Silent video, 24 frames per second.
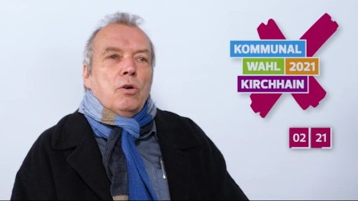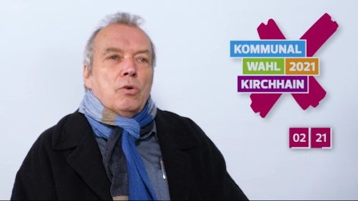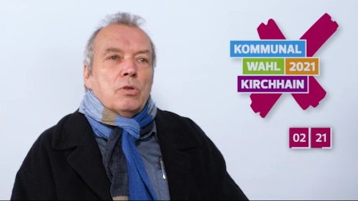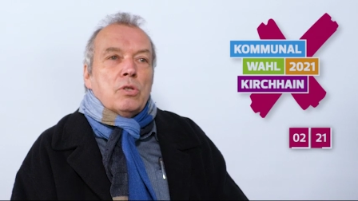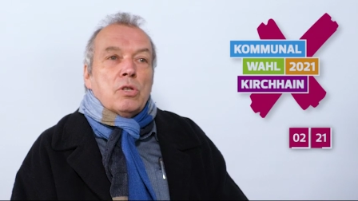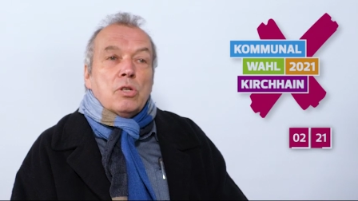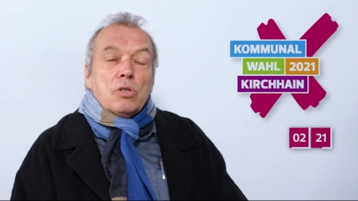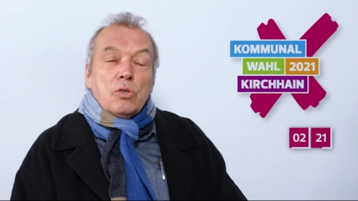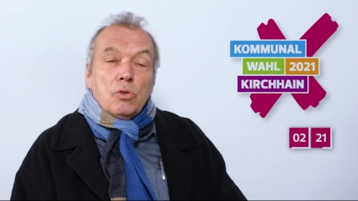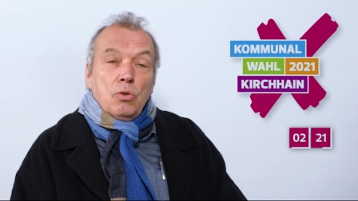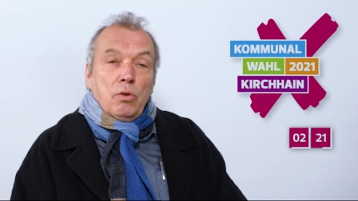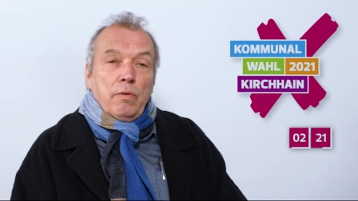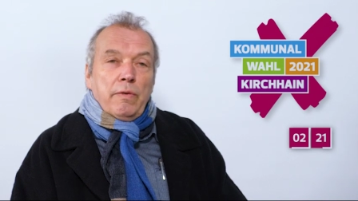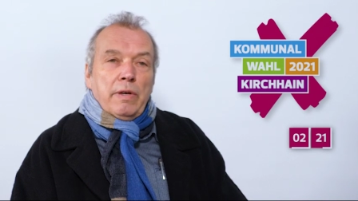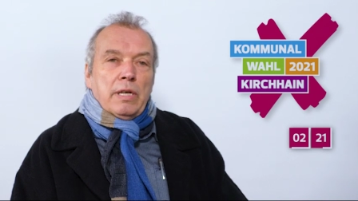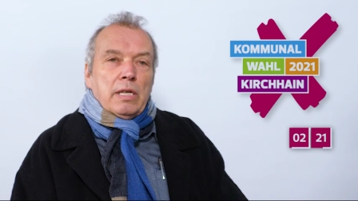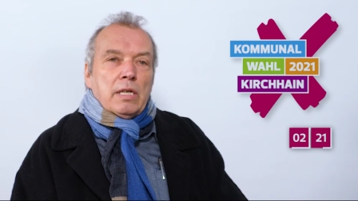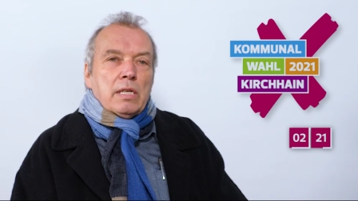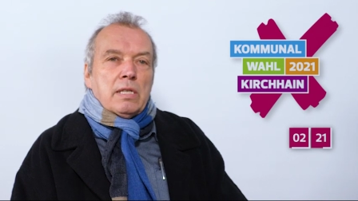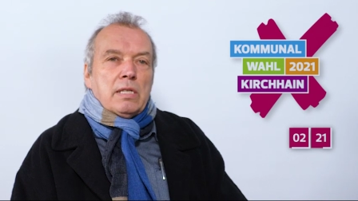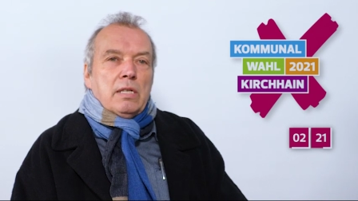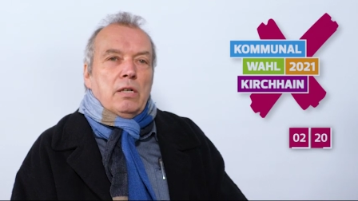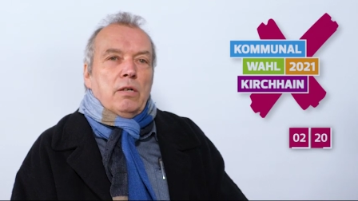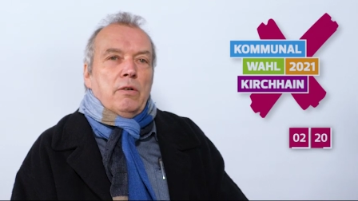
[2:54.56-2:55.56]
Und so
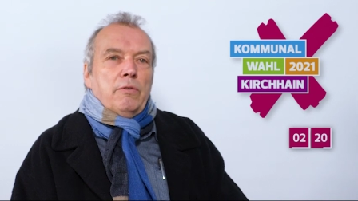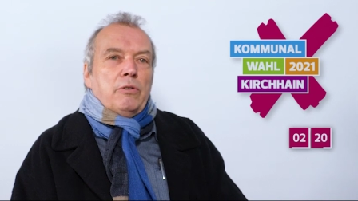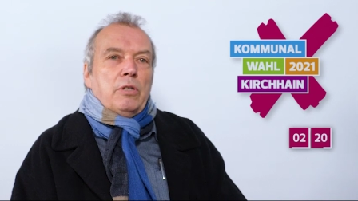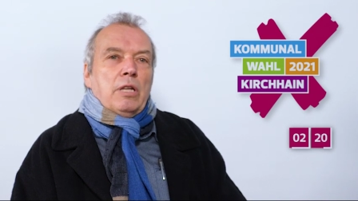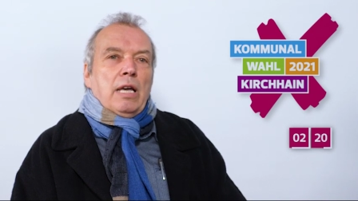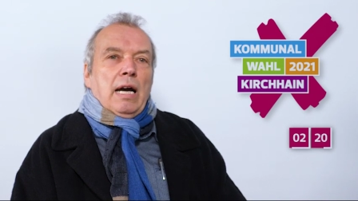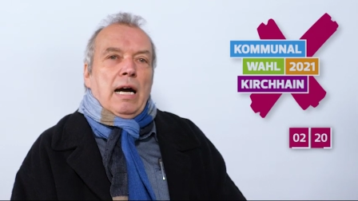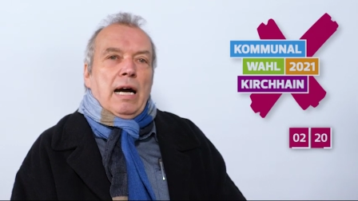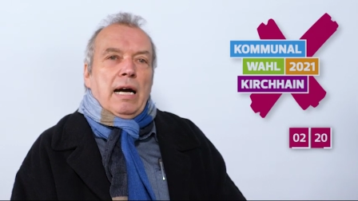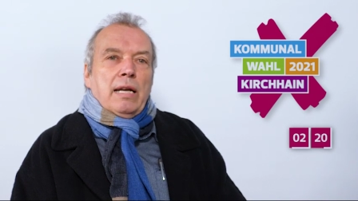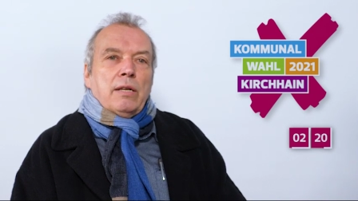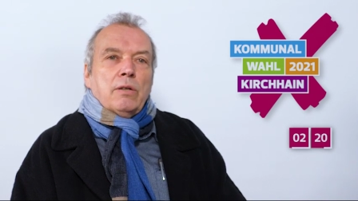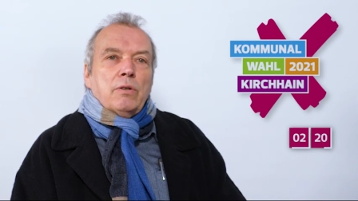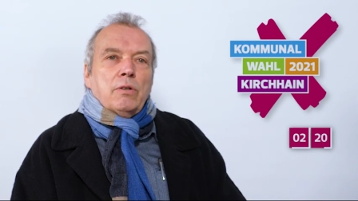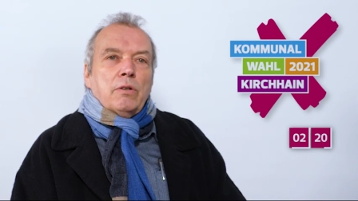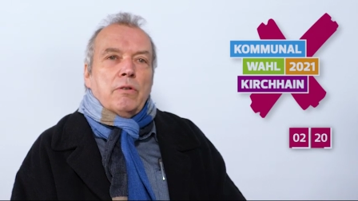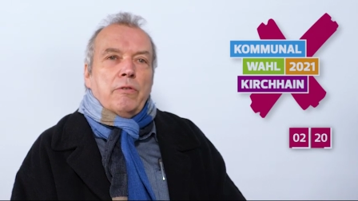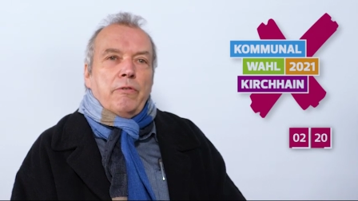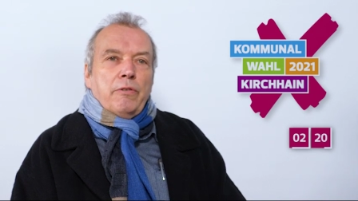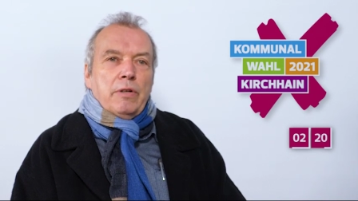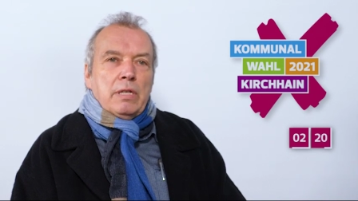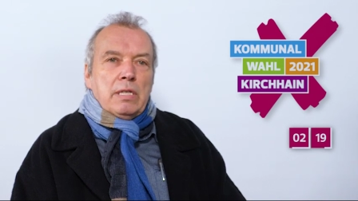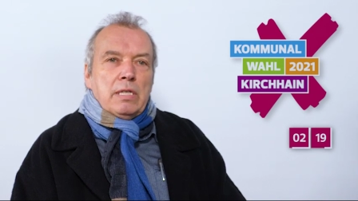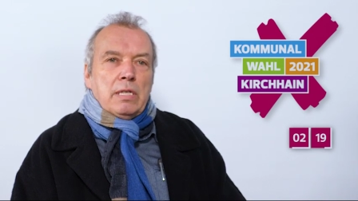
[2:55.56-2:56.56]
wäre es auch für die
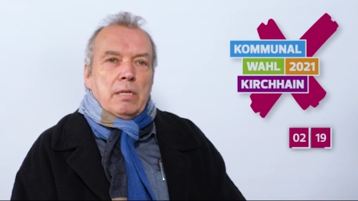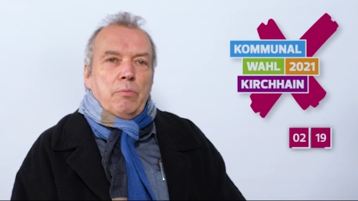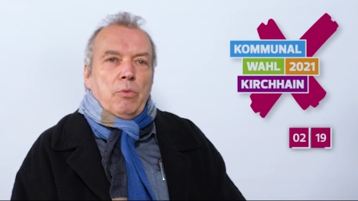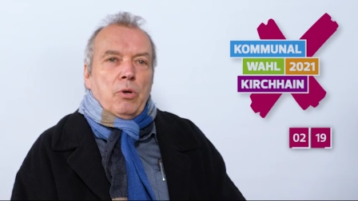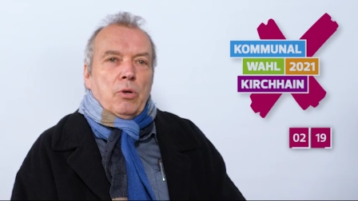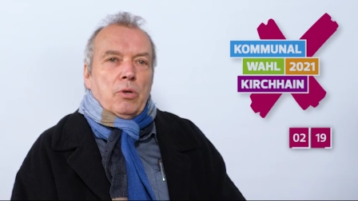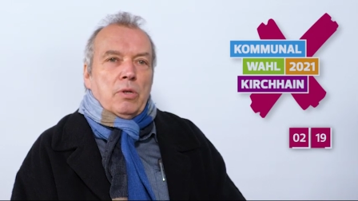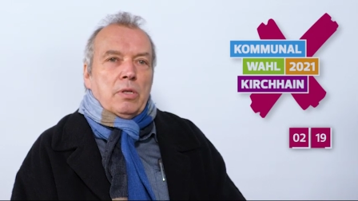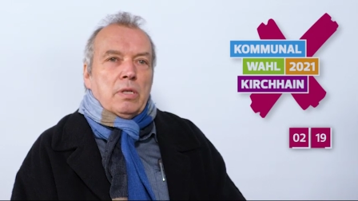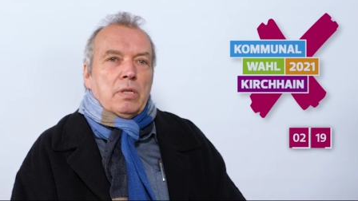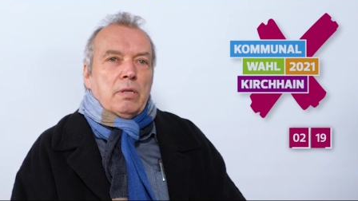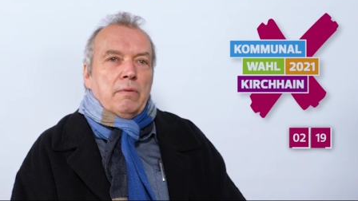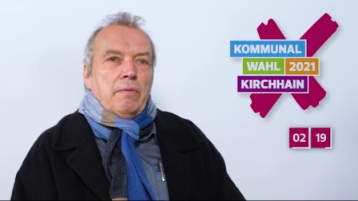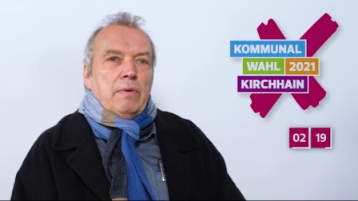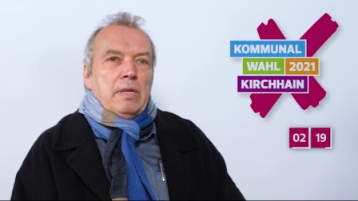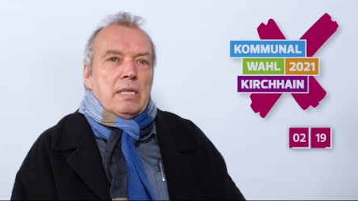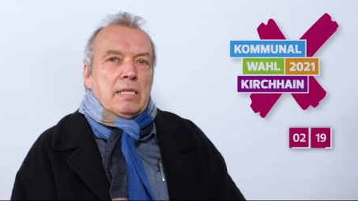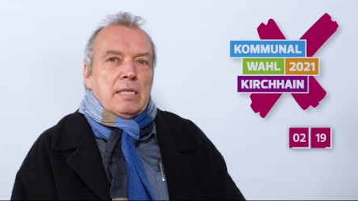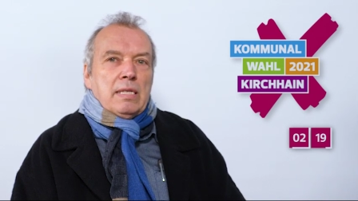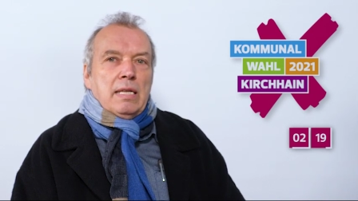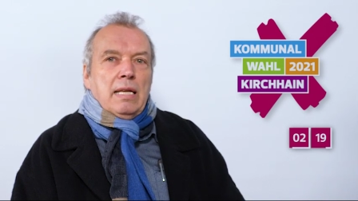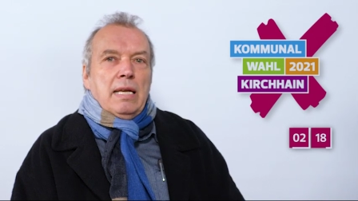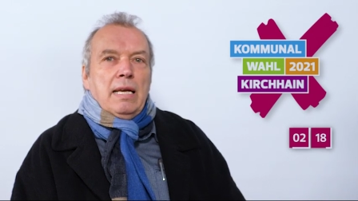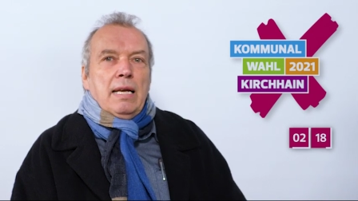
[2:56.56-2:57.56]
A49 möglich
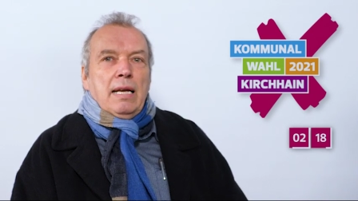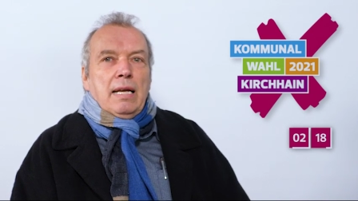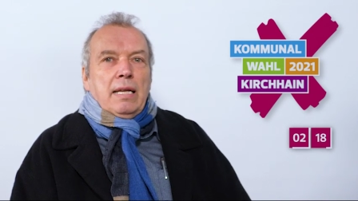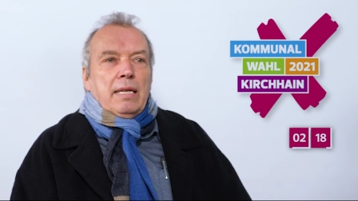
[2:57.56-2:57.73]
gewesen.